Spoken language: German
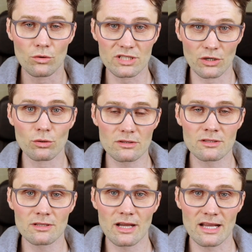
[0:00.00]
Und hier
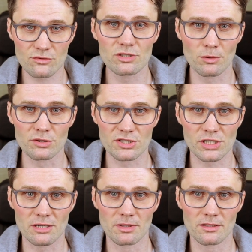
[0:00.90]
unten hast du die
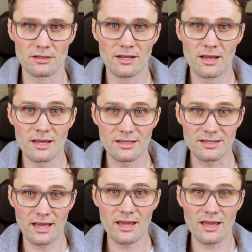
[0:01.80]
Bruststimme.
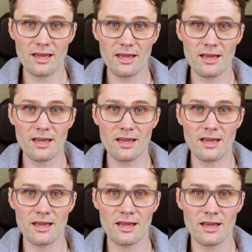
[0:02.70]

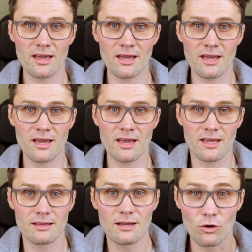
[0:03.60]

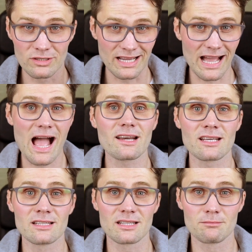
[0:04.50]
Yay! Und gerade
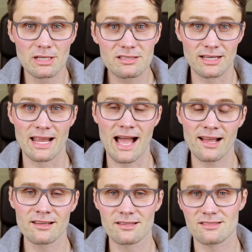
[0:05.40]
in den
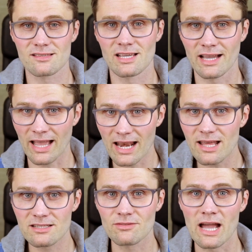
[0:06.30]
Mittellagen ist es hier relativ